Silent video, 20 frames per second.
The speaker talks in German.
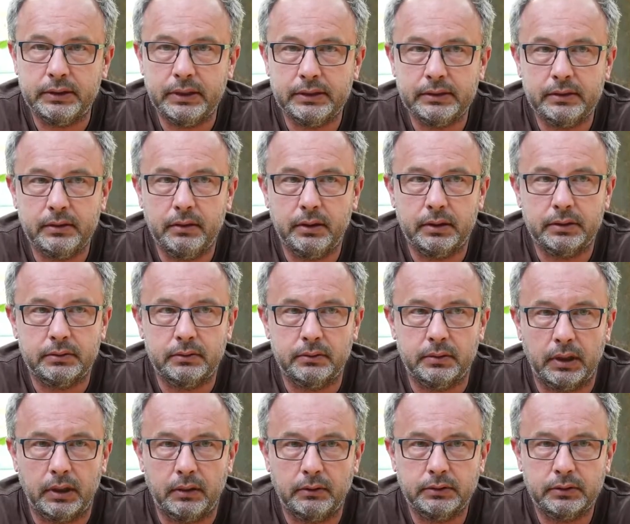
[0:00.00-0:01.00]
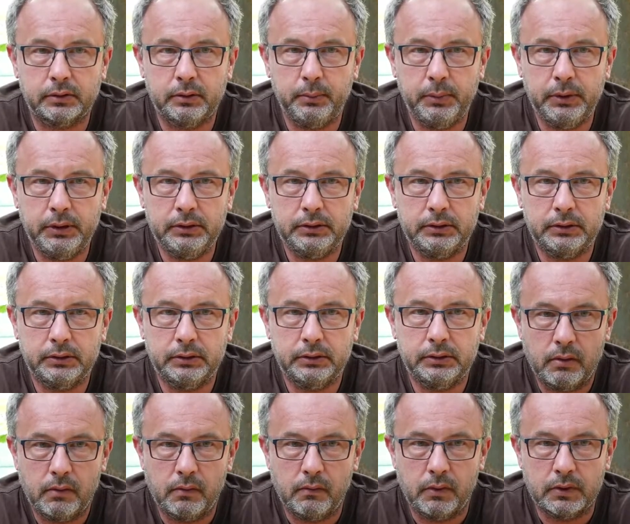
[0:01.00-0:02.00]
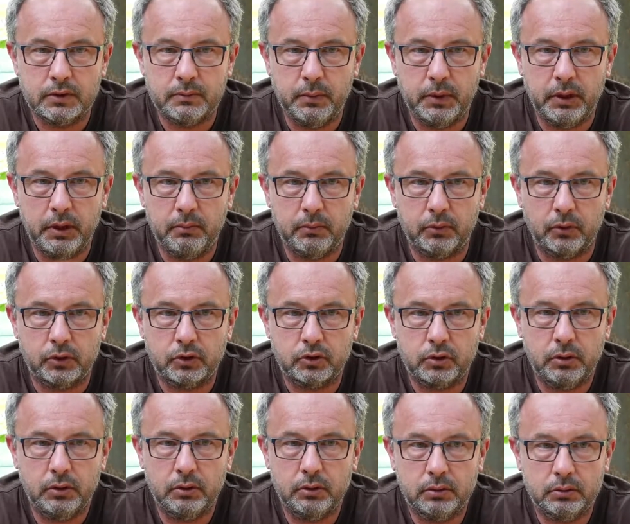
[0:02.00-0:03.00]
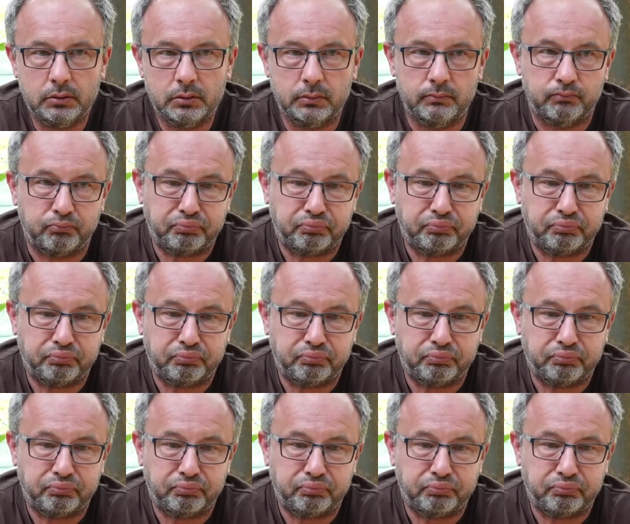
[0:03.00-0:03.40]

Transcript: der Situation rauskommen, was mit dem Deutschland ist,